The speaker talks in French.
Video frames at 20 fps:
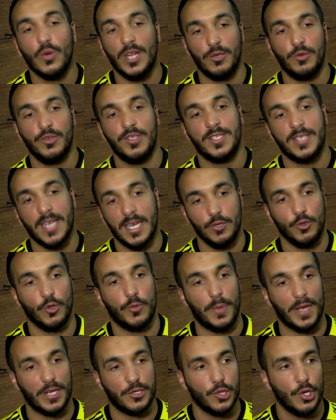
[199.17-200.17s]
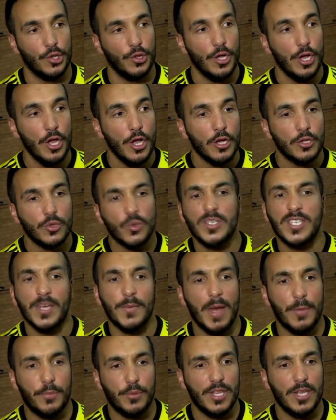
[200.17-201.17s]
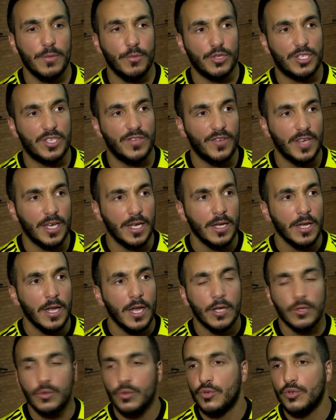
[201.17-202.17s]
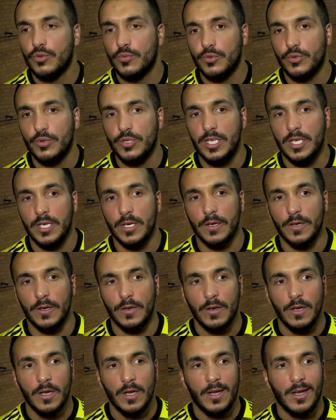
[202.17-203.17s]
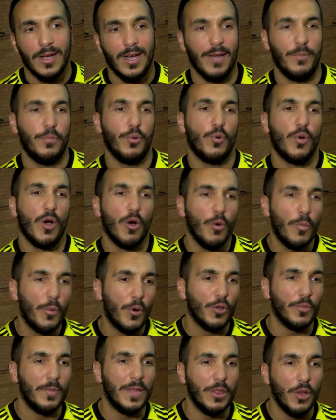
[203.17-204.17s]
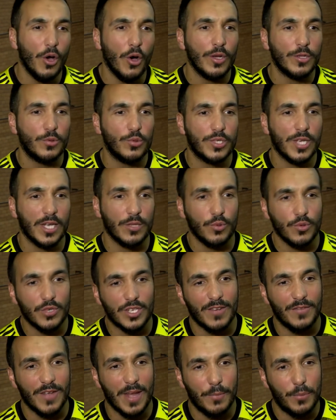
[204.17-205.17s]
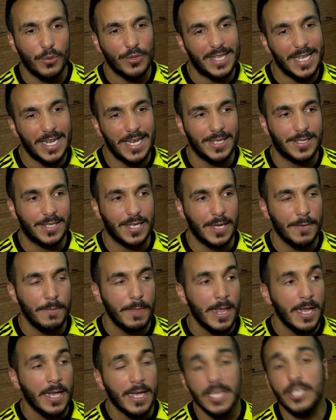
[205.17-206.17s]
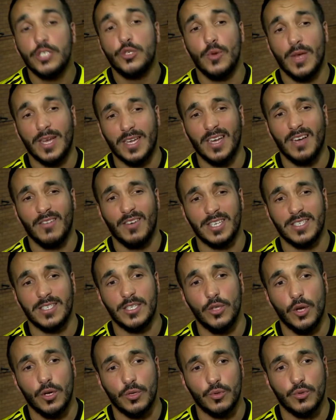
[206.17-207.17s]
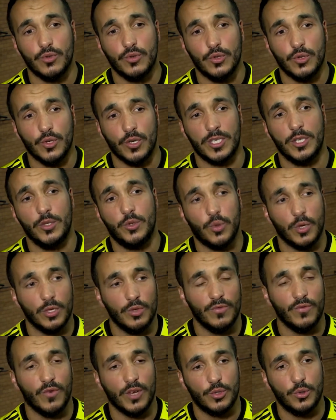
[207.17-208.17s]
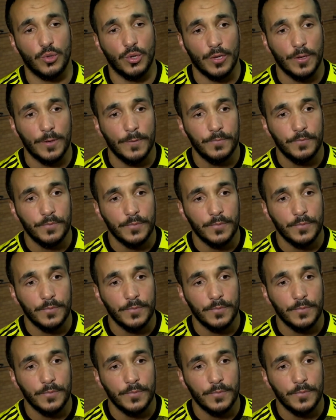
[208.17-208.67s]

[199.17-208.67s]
On l'a donné ça à une autre personne, donc ça m'a un peu démotivé. Donc je me suis dit, mais pourquoi reprendre maintenant et tout ça Donc j'avais un peu délaissé et j'ai eu un grave accident, donc je suis sorti du toit d'une voiture.